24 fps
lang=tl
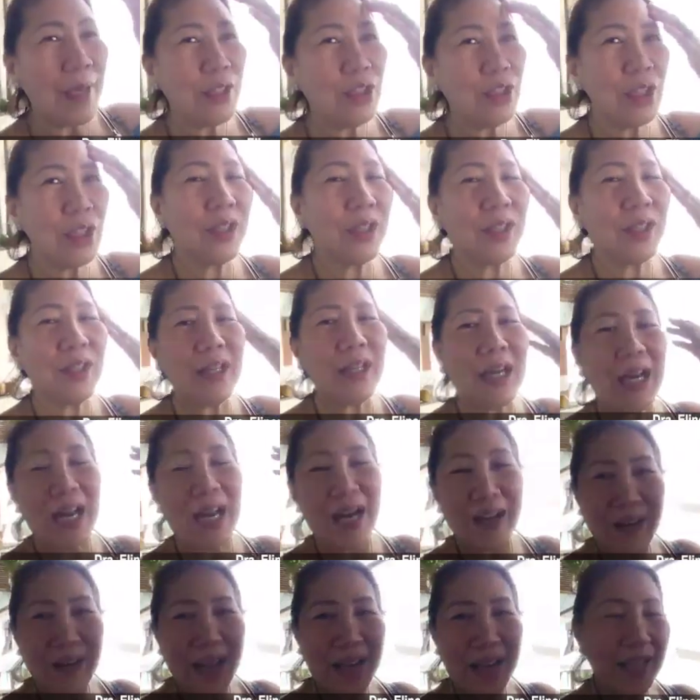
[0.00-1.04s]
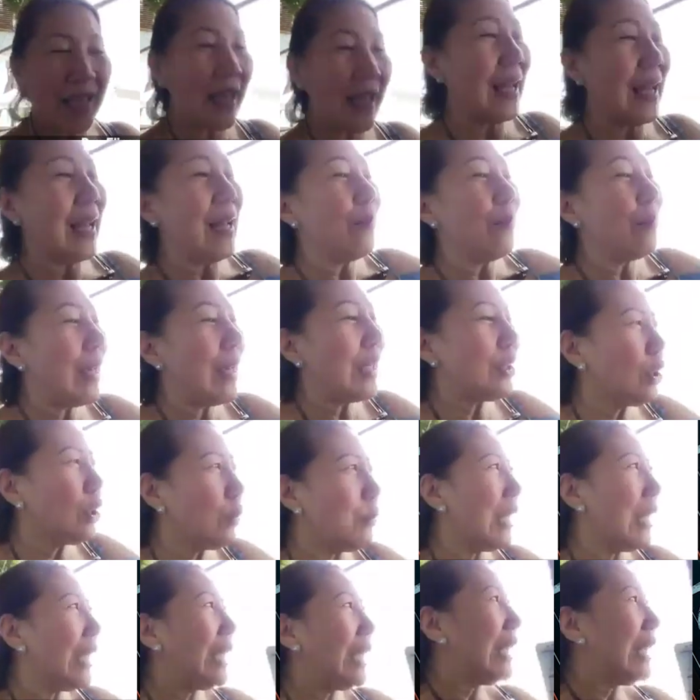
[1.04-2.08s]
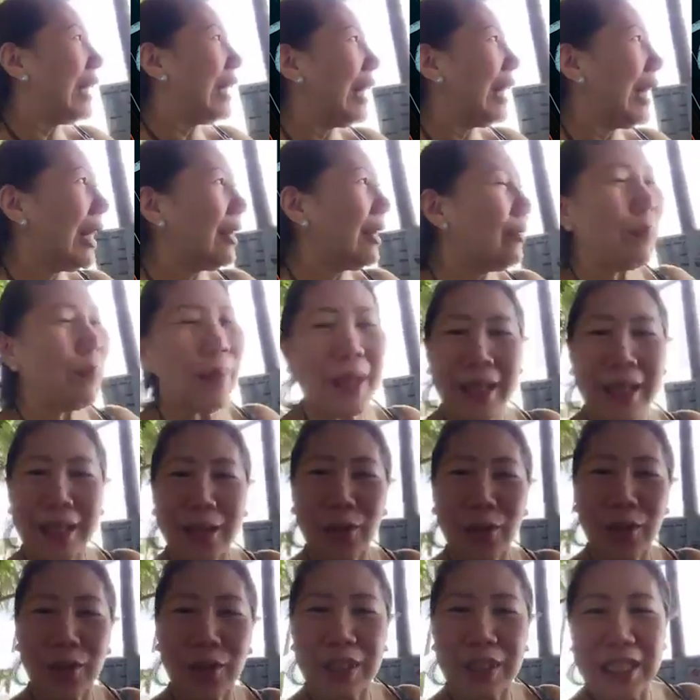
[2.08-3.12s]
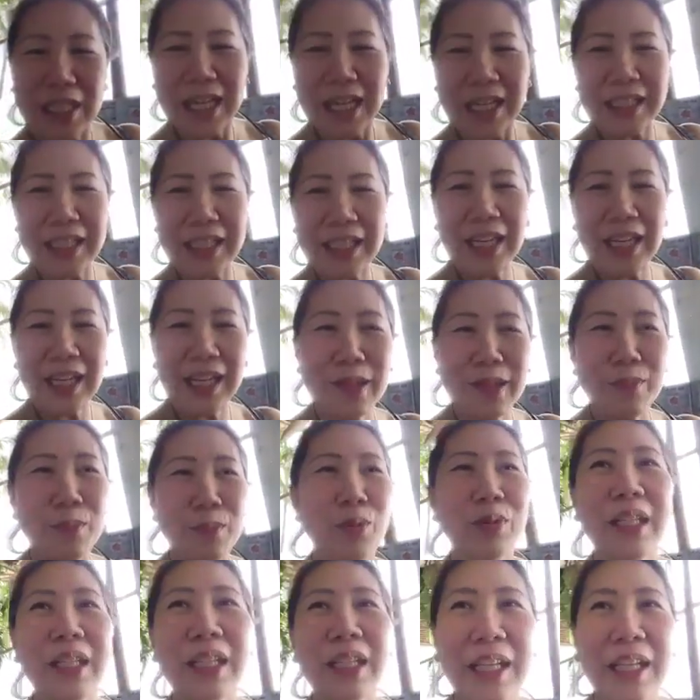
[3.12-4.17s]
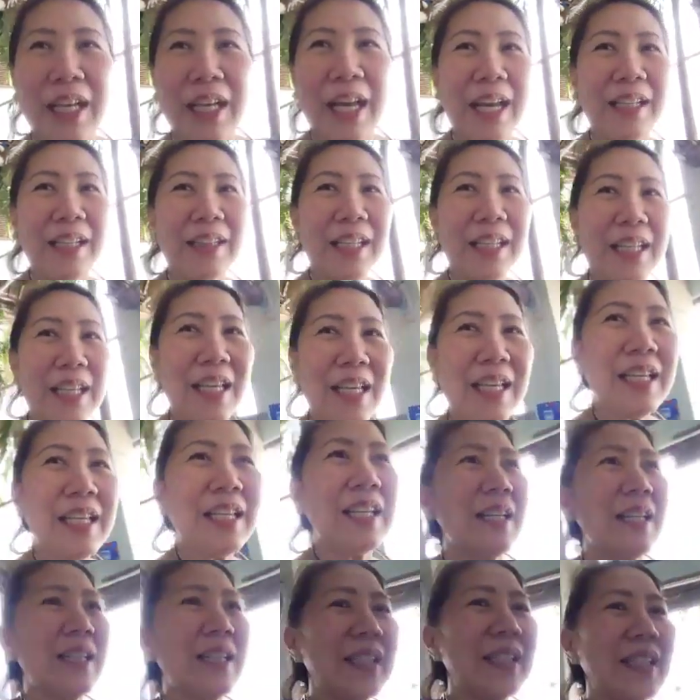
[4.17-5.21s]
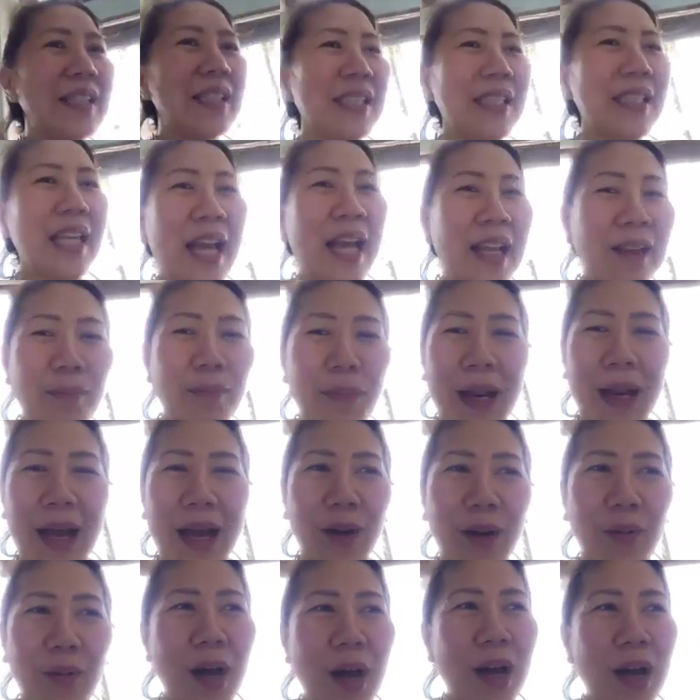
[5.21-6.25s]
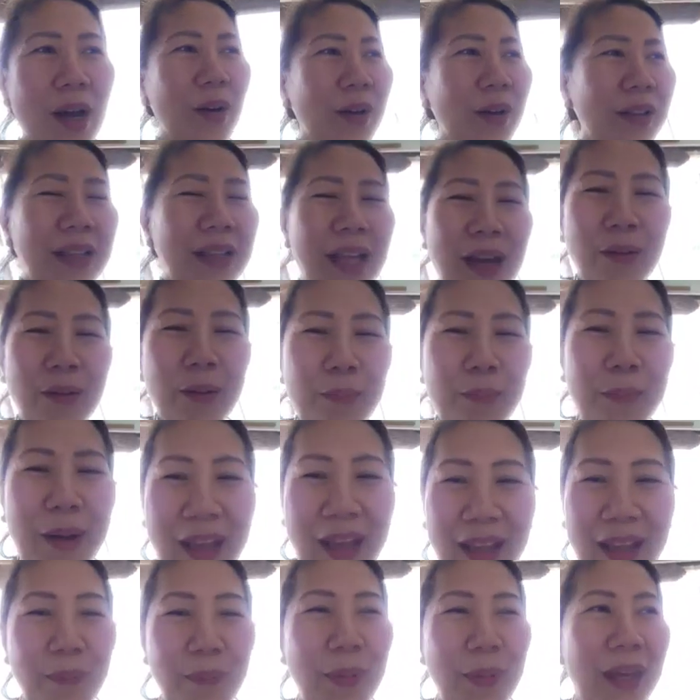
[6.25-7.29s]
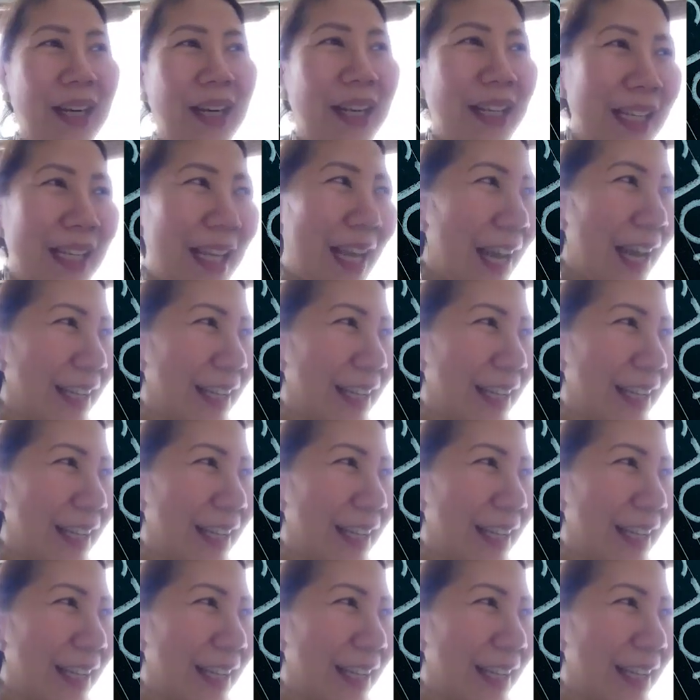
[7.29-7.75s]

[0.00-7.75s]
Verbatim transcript: medyo, ahara, medyo mainit, pero hindi natin nakalimutan ang ating sunblock. Wow, ang daming pera ni